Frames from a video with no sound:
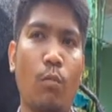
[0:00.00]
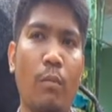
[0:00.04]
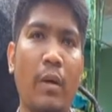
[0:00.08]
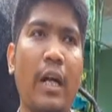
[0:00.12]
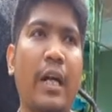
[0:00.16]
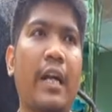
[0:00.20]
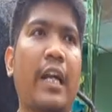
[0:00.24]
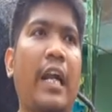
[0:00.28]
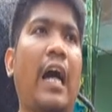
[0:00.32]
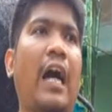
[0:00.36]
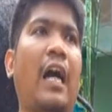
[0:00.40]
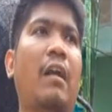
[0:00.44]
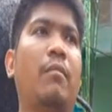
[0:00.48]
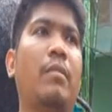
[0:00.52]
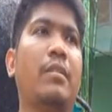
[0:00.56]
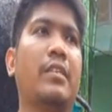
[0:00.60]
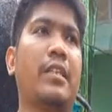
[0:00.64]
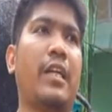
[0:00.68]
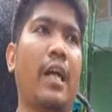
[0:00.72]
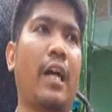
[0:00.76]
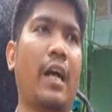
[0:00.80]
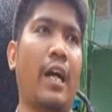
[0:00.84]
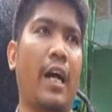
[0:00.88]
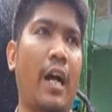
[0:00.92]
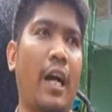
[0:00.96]
ide tema
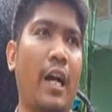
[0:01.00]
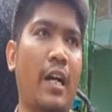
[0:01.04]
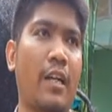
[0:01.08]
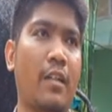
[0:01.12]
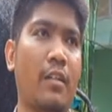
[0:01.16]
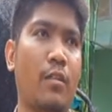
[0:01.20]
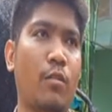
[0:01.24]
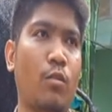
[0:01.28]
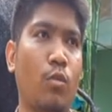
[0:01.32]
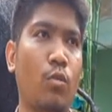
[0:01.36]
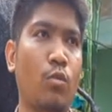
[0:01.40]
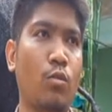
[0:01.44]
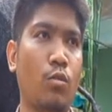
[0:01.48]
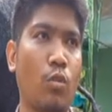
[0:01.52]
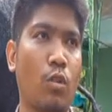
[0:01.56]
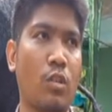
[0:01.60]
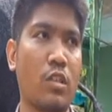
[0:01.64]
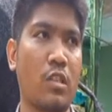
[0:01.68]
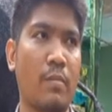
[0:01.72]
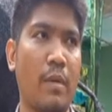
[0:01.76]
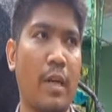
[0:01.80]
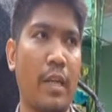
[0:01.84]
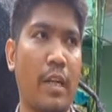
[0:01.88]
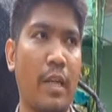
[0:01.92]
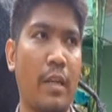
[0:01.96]
tersebut karena
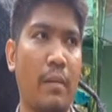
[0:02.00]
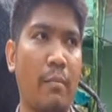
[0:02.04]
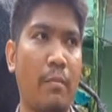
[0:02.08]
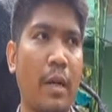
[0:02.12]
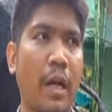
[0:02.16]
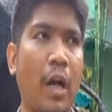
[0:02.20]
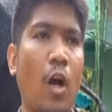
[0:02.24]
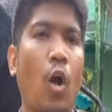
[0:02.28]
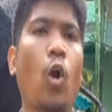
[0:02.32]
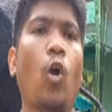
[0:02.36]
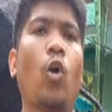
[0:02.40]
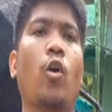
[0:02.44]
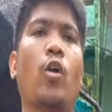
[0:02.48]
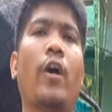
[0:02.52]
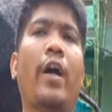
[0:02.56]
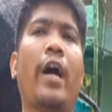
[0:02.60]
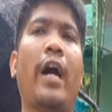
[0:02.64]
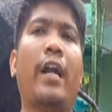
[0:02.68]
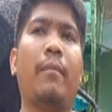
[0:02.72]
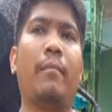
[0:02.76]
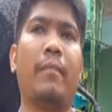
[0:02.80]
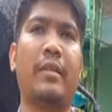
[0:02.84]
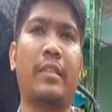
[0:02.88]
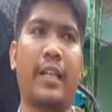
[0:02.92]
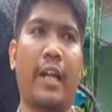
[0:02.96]
banyak masyarakat di
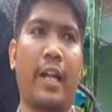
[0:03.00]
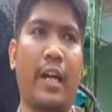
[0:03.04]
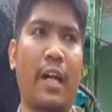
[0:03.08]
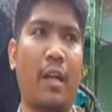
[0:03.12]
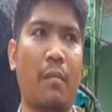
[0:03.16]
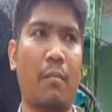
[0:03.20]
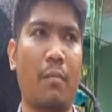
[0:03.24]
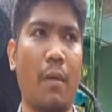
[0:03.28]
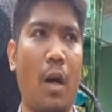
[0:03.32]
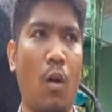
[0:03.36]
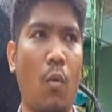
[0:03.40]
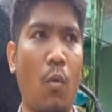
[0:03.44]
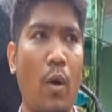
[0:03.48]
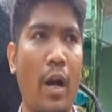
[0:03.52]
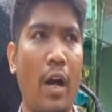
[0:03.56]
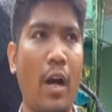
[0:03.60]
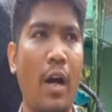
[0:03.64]
sekitar sekolah